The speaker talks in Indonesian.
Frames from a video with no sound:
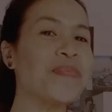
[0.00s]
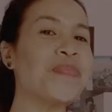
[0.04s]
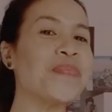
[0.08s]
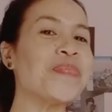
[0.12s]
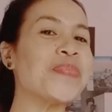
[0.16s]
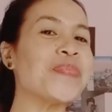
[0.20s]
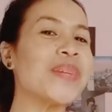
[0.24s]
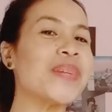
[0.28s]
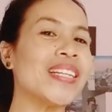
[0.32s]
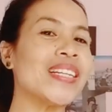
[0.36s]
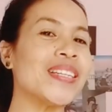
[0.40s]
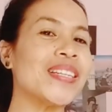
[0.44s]

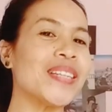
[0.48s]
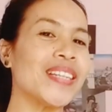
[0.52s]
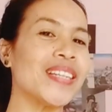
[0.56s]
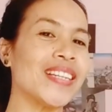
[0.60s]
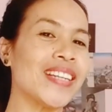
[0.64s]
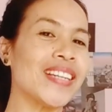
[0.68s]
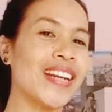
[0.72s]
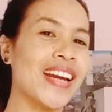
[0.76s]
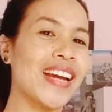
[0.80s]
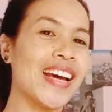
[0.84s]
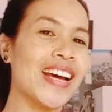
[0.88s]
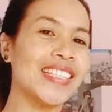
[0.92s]
tempat
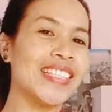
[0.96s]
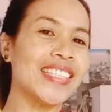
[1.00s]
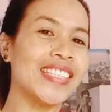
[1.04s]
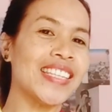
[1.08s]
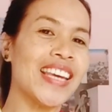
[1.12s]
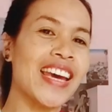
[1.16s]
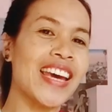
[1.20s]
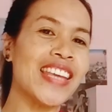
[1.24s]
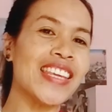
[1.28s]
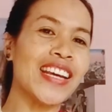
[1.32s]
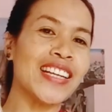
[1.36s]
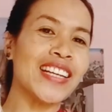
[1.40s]

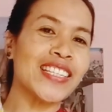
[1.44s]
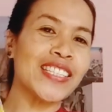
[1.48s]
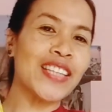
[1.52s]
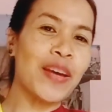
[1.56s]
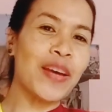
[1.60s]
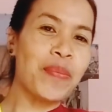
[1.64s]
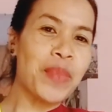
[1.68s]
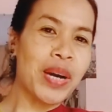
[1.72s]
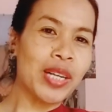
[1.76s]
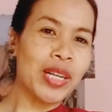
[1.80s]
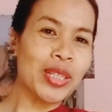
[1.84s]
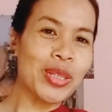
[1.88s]
rahasia yang
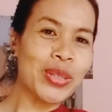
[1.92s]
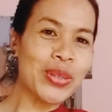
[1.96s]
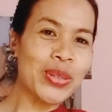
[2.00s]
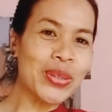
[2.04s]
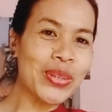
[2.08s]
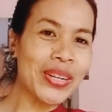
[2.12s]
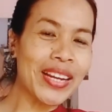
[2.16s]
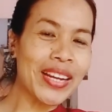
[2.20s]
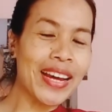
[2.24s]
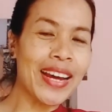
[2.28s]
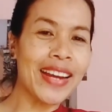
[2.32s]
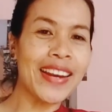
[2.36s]

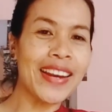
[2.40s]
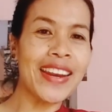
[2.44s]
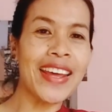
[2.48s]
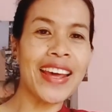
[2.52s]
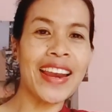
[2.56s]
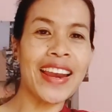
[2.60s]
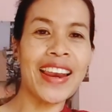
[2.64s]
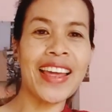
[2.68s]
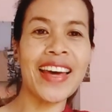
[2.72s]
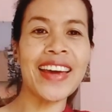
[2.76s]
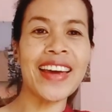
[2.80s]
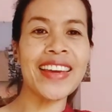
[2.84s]
termaksud
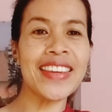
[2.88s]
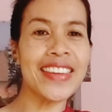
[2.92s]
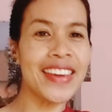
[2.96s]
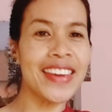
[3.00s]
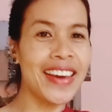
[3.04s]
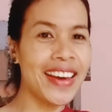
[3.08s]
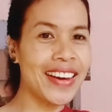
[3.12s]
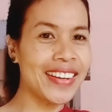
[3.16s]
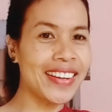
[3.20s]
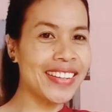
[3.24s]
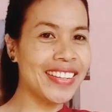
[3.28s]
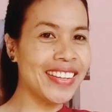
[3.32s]
adalah
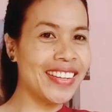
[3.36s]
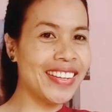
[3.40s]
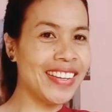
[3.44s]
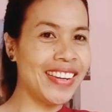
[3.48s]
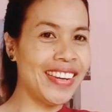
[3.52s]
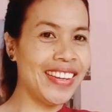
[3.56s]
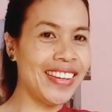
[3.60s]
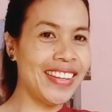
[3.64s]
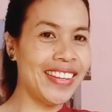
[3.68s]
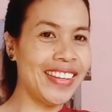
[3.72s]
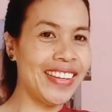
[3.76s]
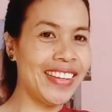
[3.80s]
yang
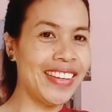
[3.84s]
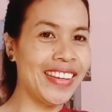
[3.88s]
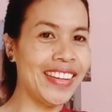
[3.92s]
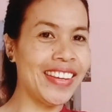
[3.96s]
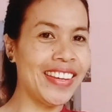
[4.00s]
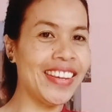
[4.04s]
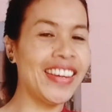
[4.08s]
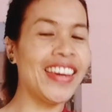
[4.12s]
ini